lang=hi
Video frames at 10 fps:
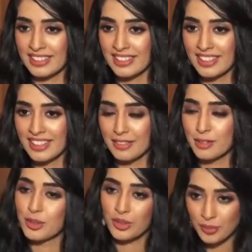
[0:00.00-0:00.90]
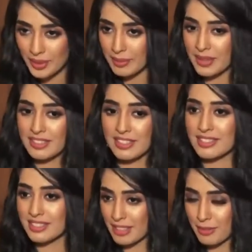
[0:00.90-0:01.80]
थी वो दोनों मेरी
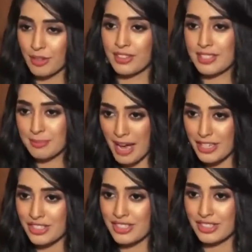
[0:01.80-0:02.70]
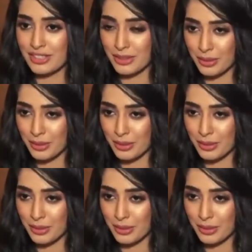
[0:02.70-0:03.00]
मेंटर्स थी फॉर दिस पैजेंट